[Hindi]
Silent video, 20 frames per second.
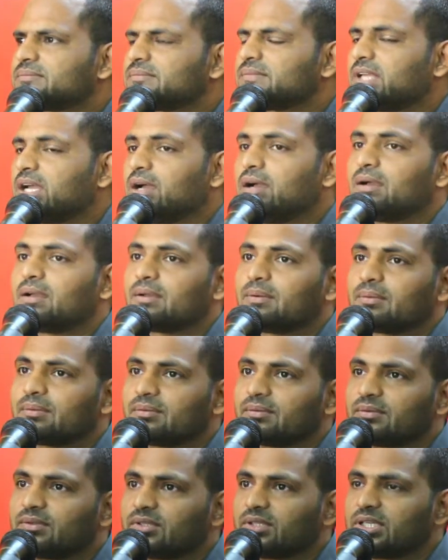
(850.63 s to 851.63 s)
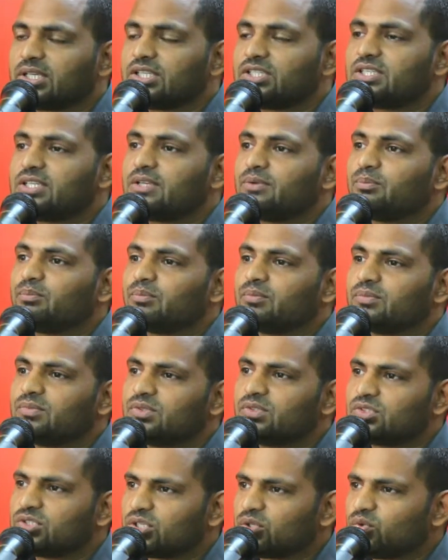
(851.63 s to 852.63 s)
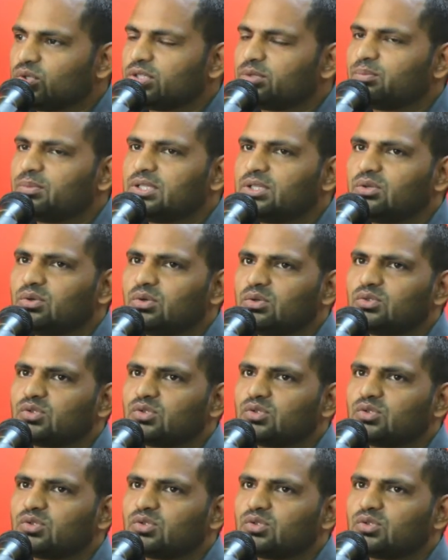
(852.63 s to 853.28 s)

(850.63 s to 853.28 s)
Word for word: हाँ किसी ज़रूरतमंद को